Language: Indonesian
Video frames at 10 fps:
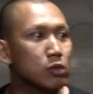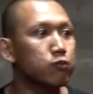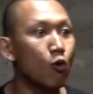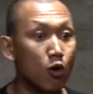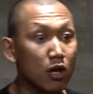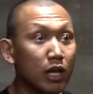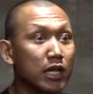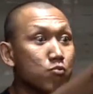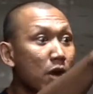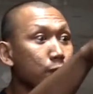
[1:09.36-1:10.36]
Duh, orang
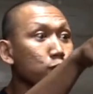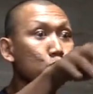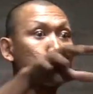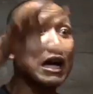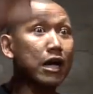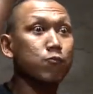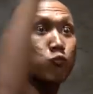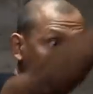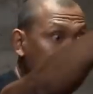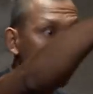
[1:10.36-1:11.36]
lagi main pun kutangkap.
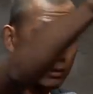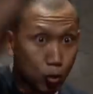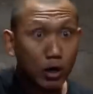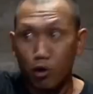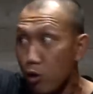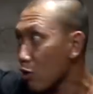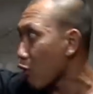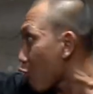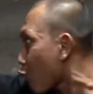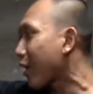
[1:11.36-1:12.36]
Kutang, keluar, keluar,
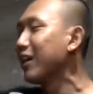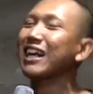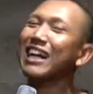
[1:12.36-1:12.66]
keluar, keluar.